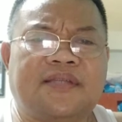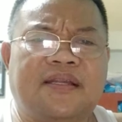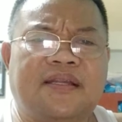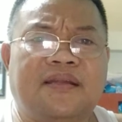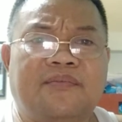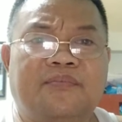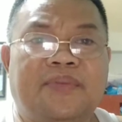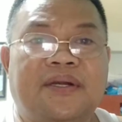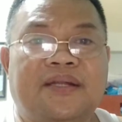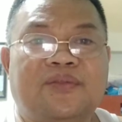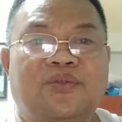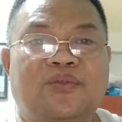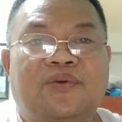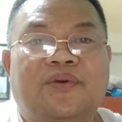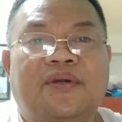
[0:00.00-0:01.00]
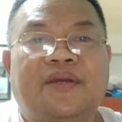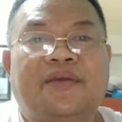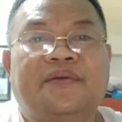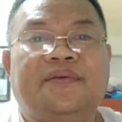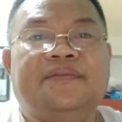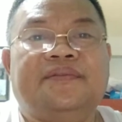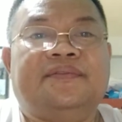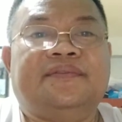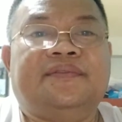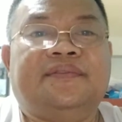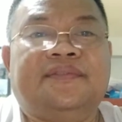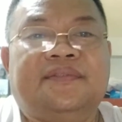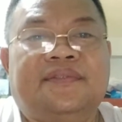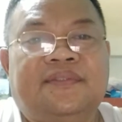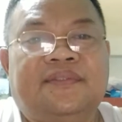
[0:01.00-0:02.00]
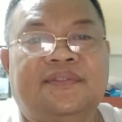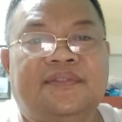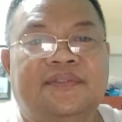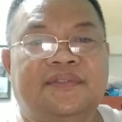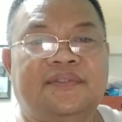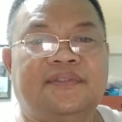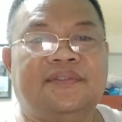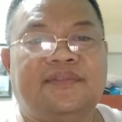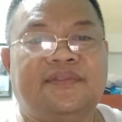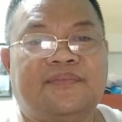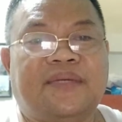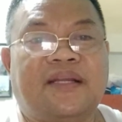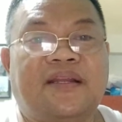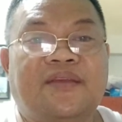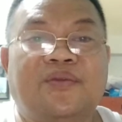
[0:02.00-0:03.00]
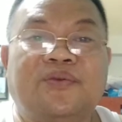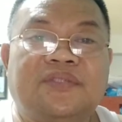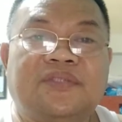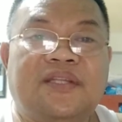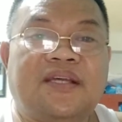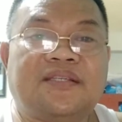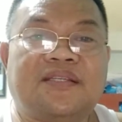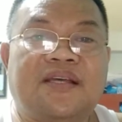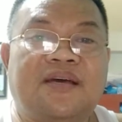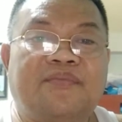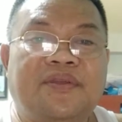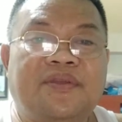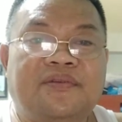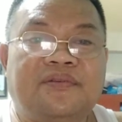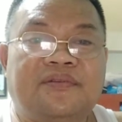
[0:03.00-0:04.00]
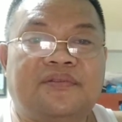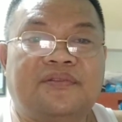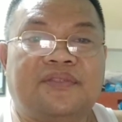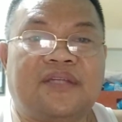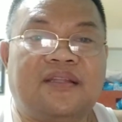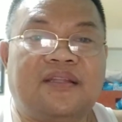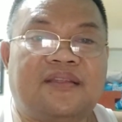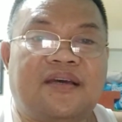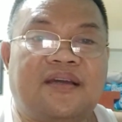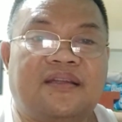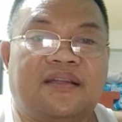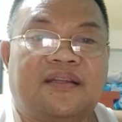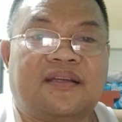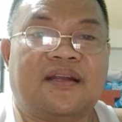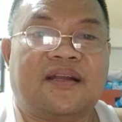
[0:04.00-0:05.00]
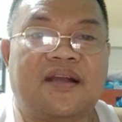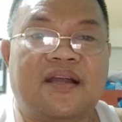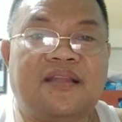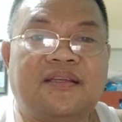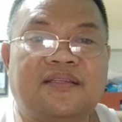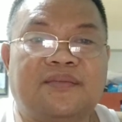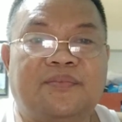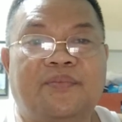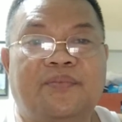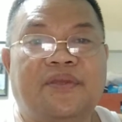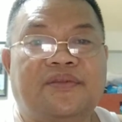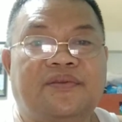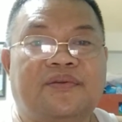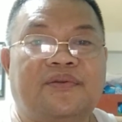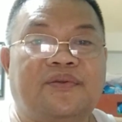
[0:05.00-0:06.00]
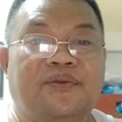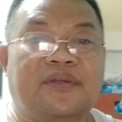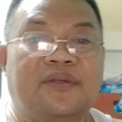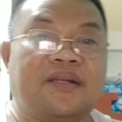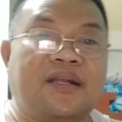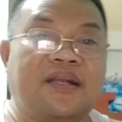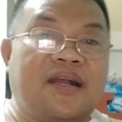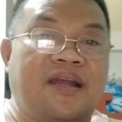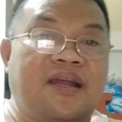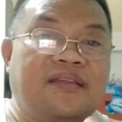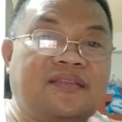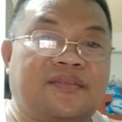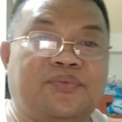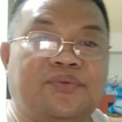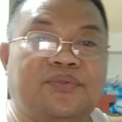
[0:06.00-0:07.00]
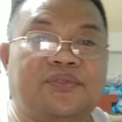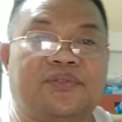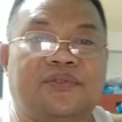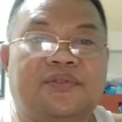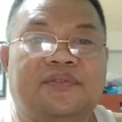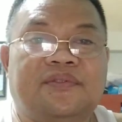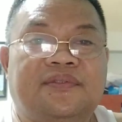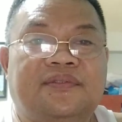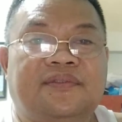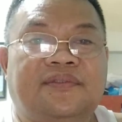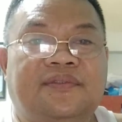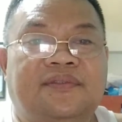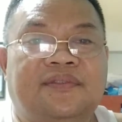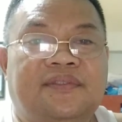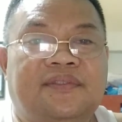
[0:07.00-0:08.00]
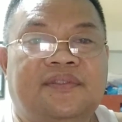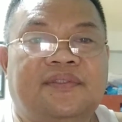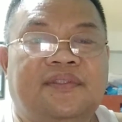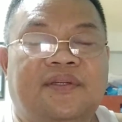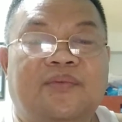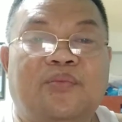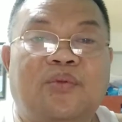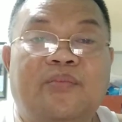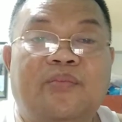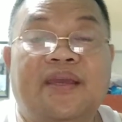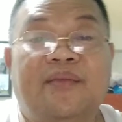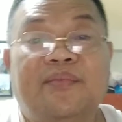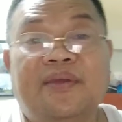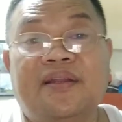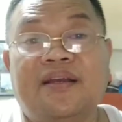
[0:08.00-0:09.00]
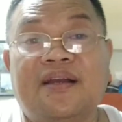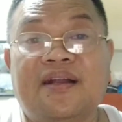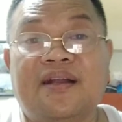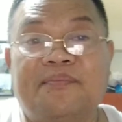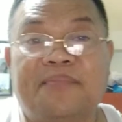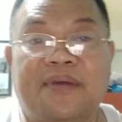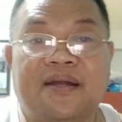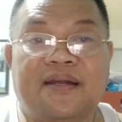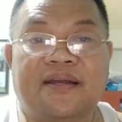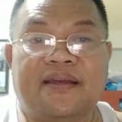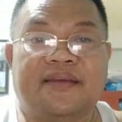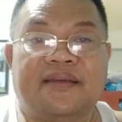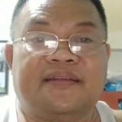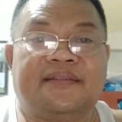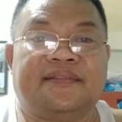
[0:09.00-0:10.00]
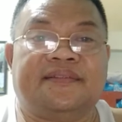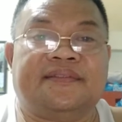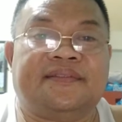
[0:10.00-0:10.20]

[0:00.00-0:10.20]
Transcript: Sana nagpakatotoo kayo. Para yung sinasabi nyo, salita na nagagaling sa bibig nyo, yung nagagaling sa puso. Ang problema, nangangapa ka eh.